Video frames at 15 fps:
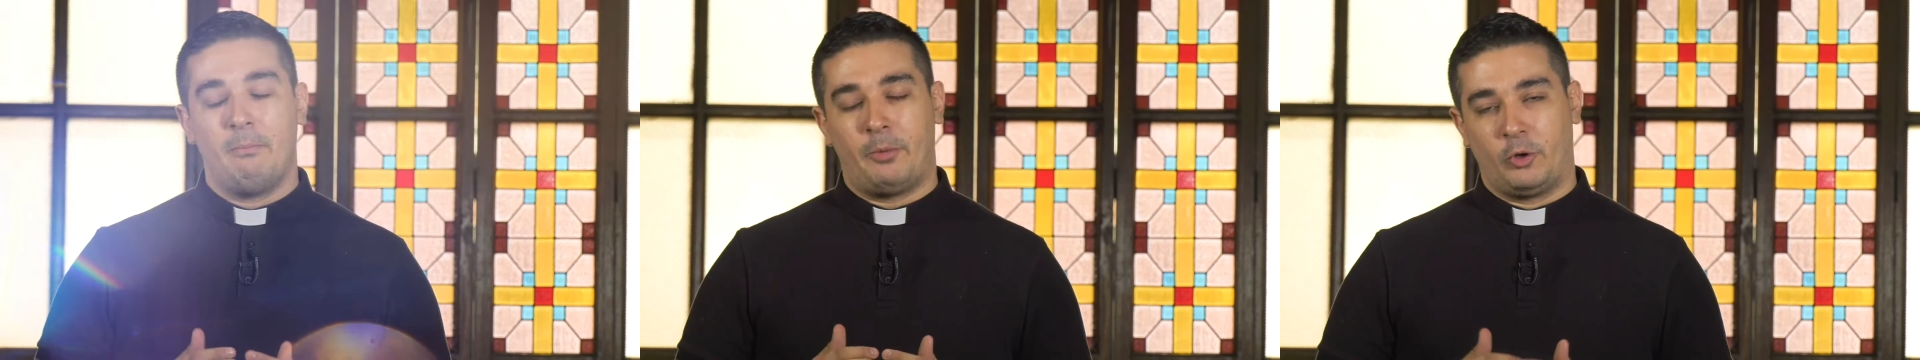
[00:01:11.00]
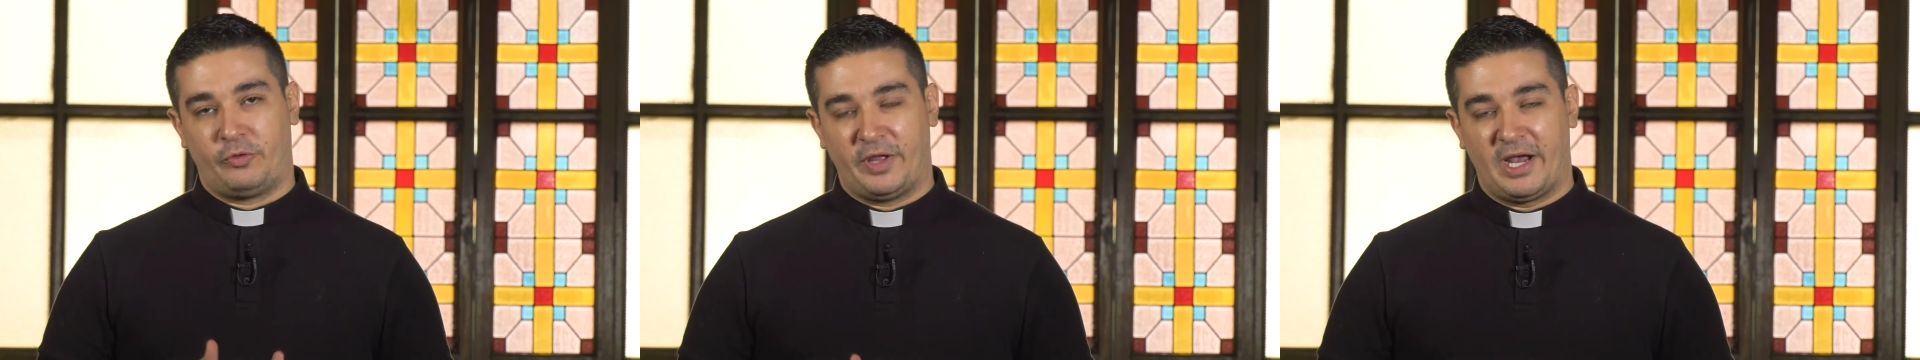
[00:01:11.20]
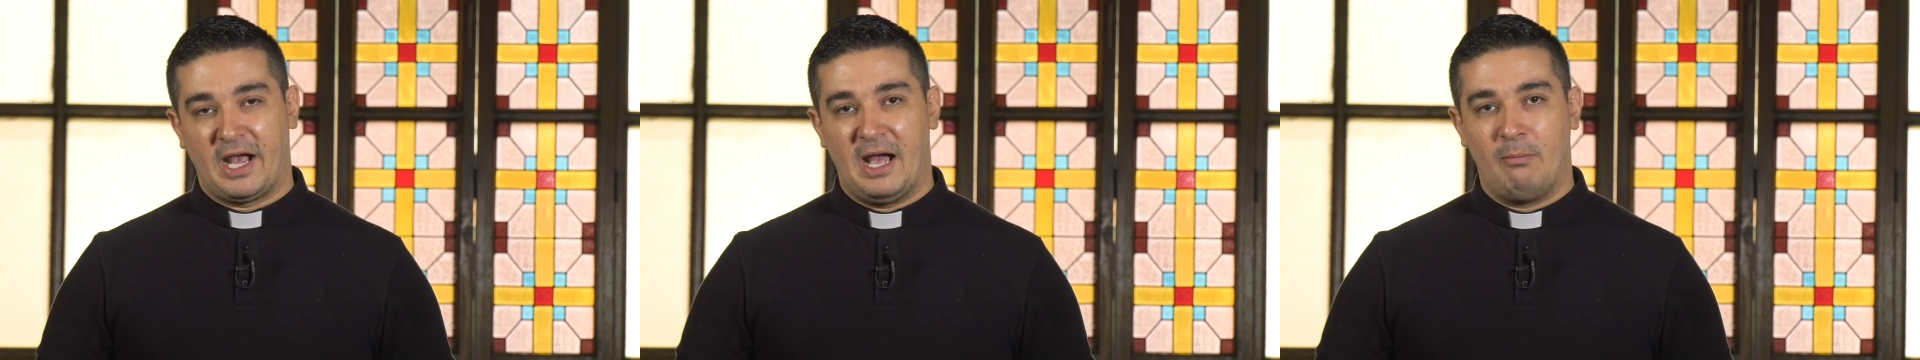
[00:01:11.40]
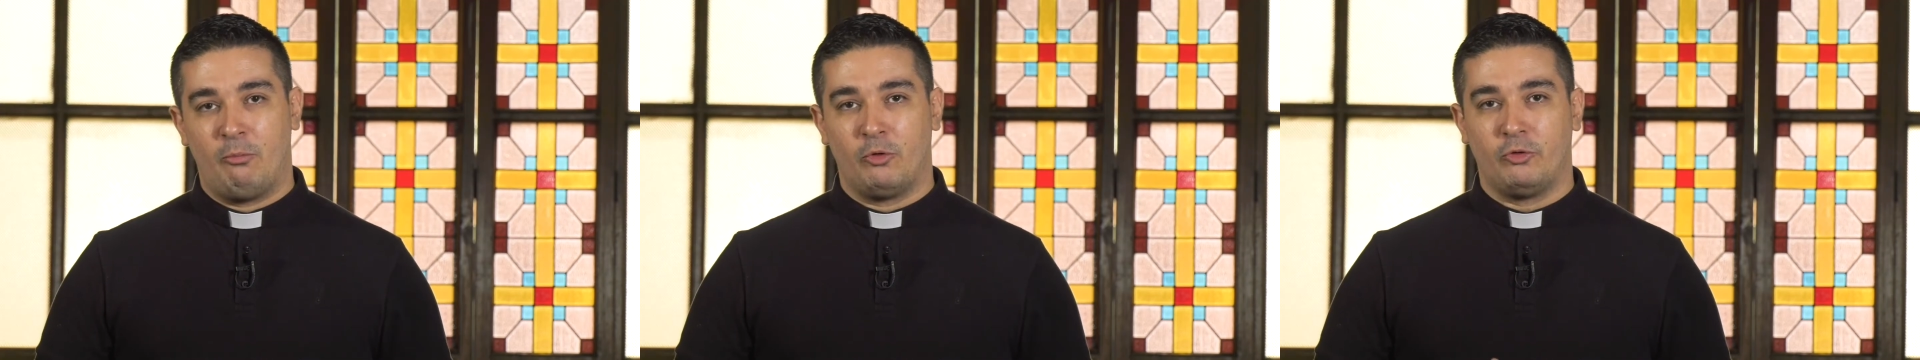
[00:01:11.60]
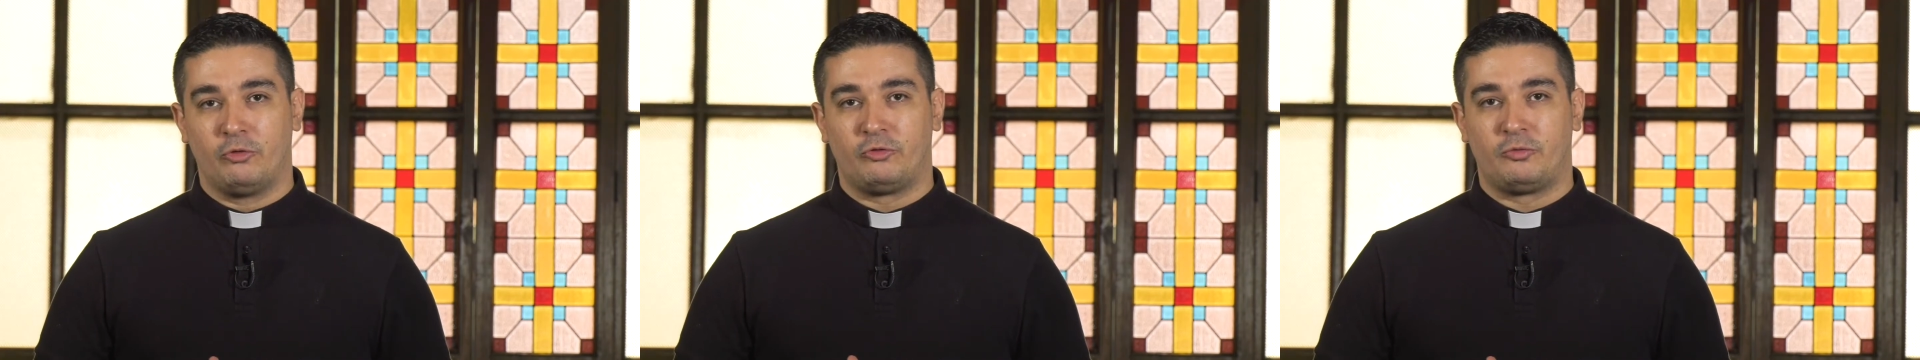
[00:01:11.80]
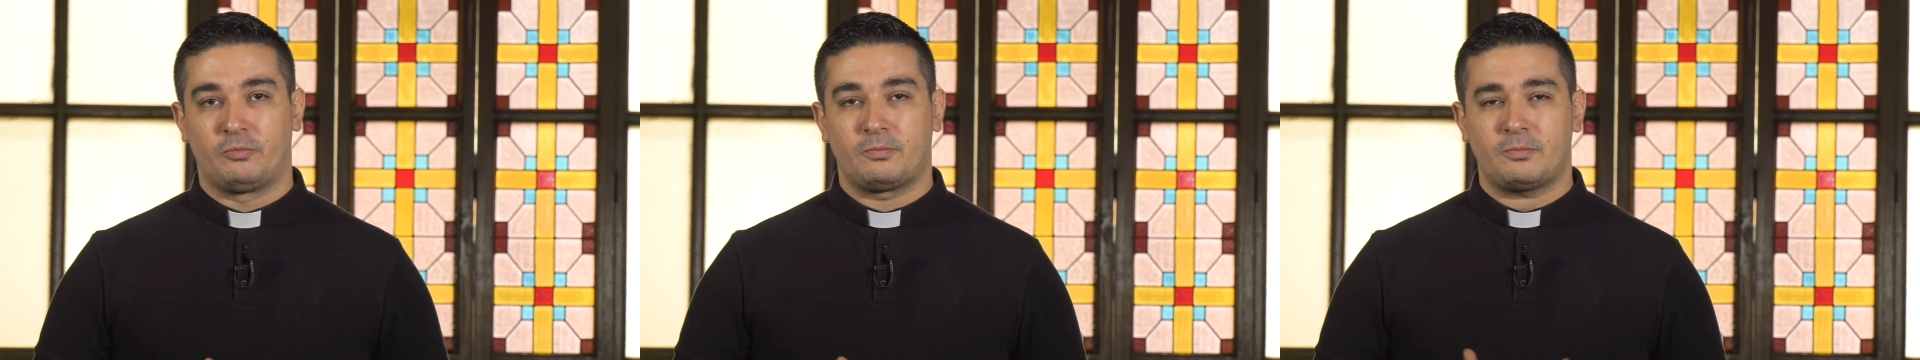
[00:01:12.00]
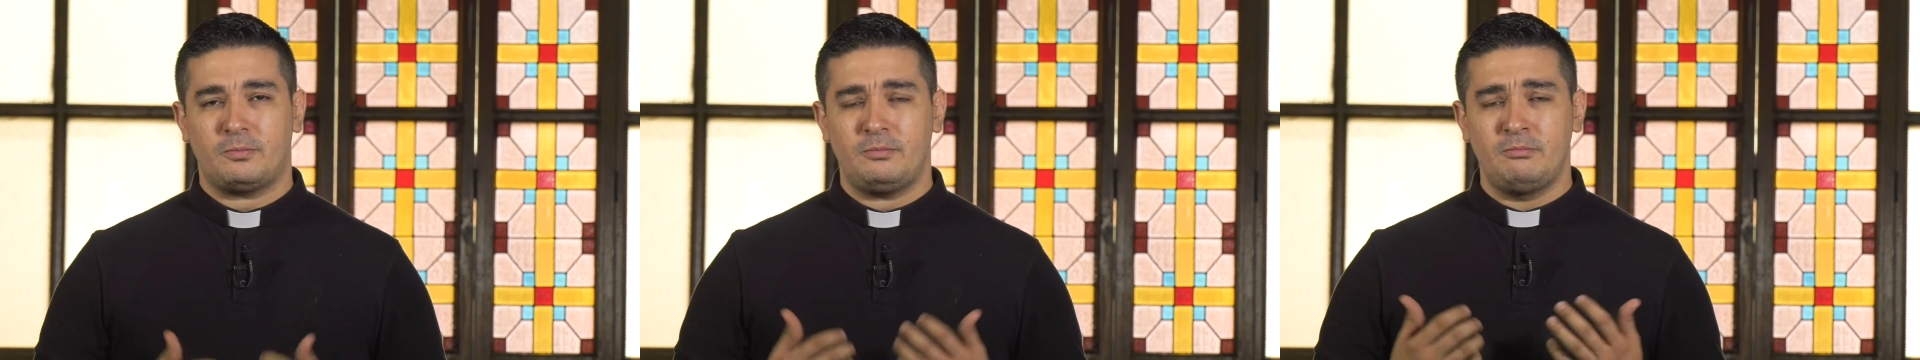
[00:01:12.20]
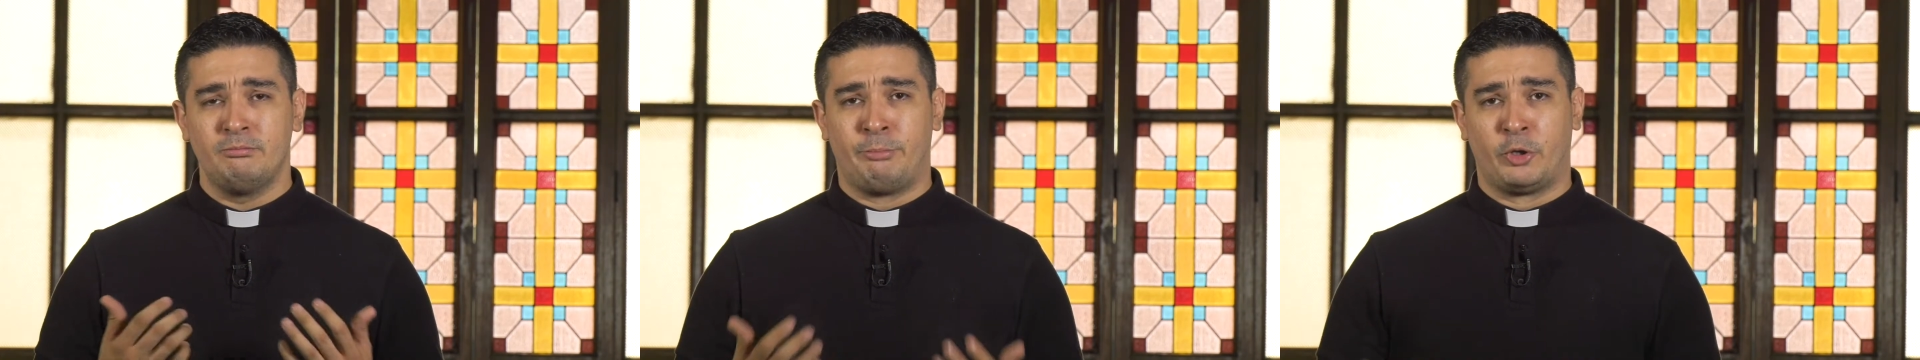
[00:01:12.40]
Protejámonos,
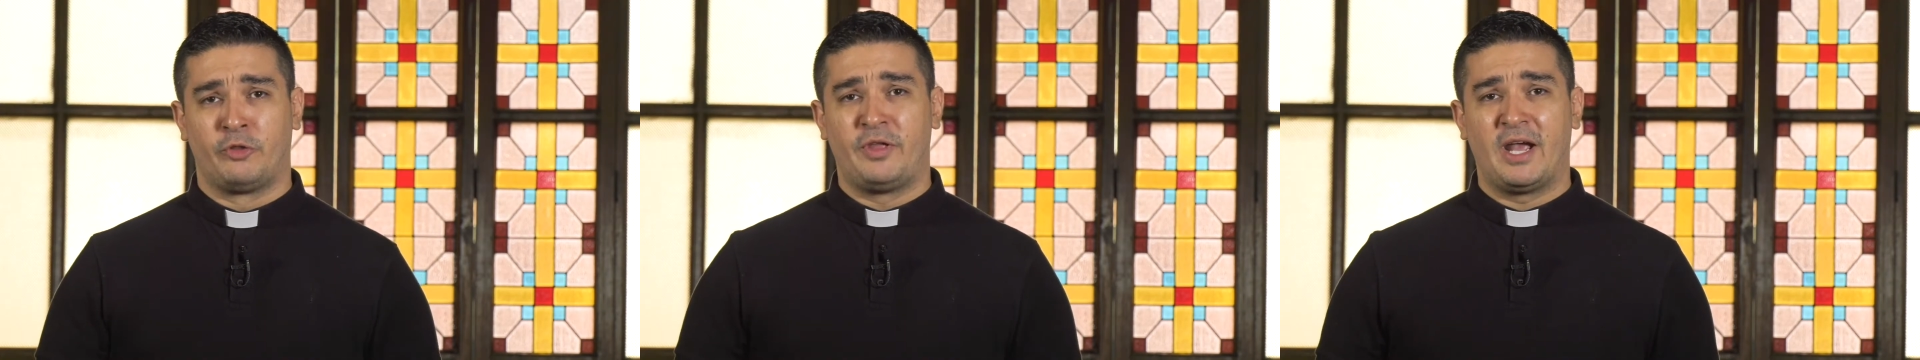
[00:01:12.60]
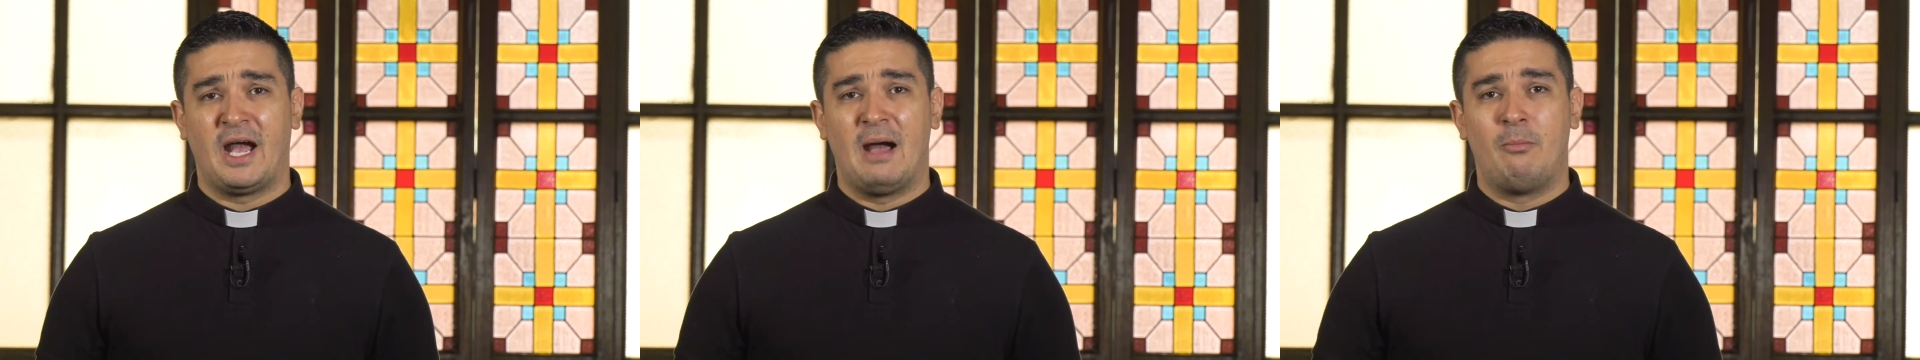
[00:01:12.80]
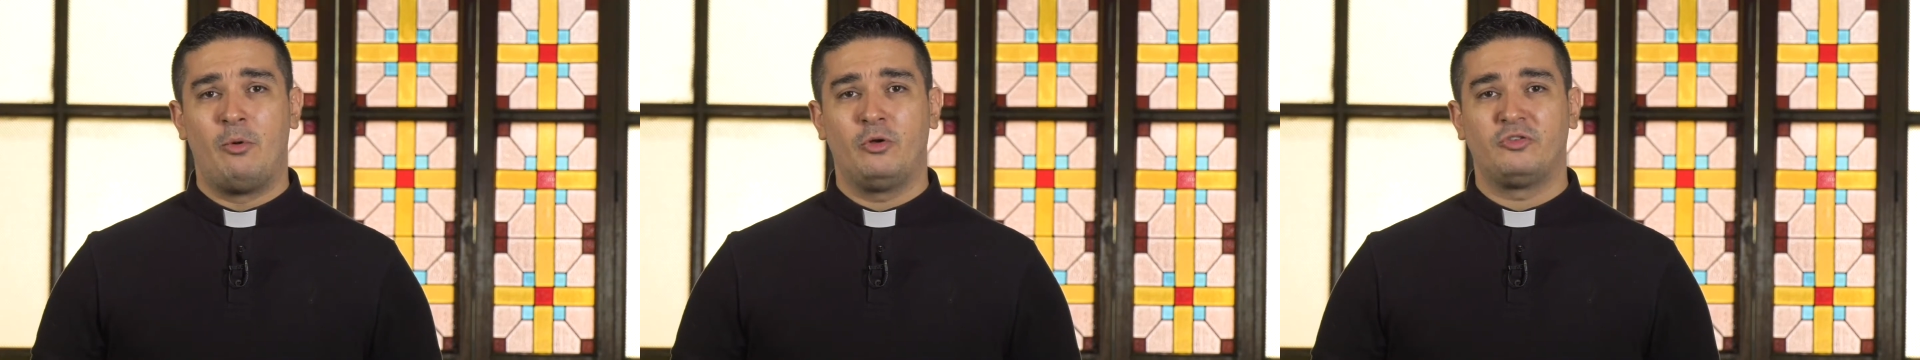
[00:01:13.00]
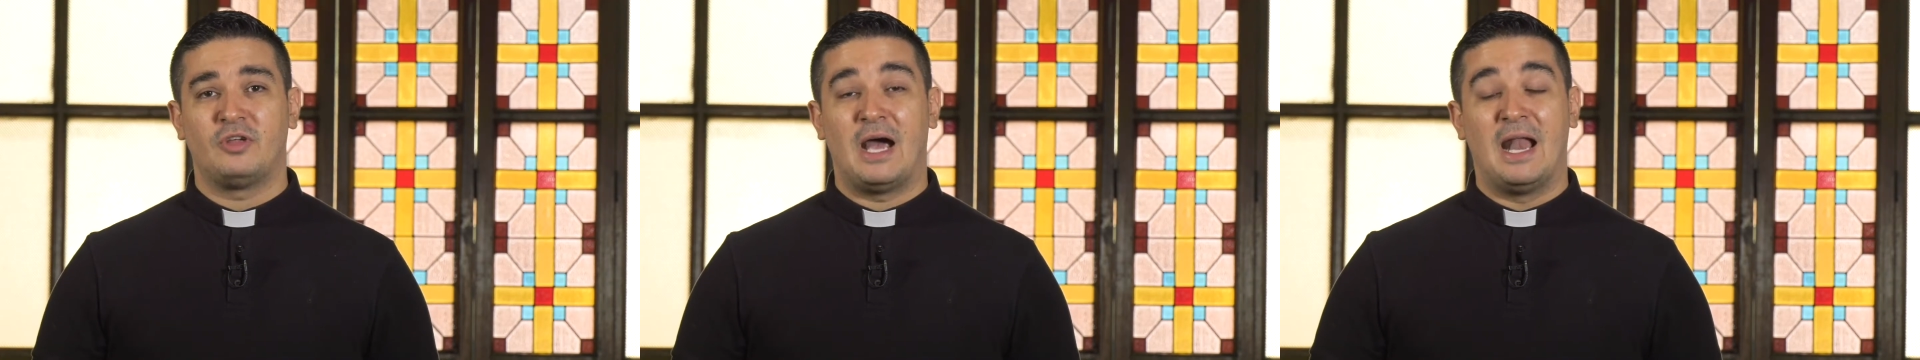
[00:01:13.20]
protejamos